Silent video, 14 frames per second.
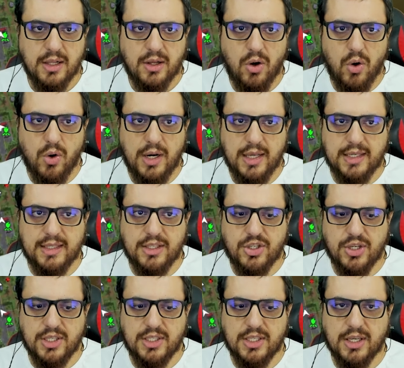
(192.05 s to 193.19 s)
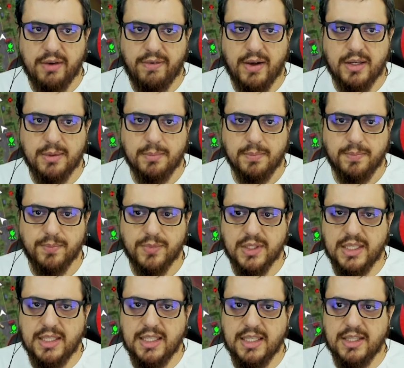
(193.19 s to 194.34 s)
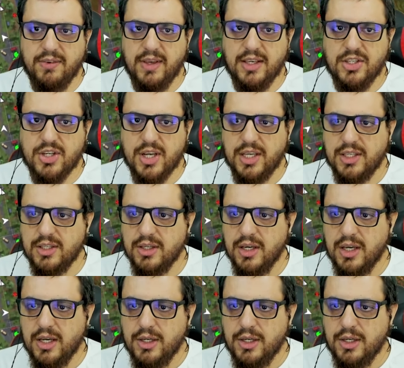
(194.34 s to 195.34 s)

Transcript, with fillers: Öyle gidecek efendim. Gidi gidi verecek.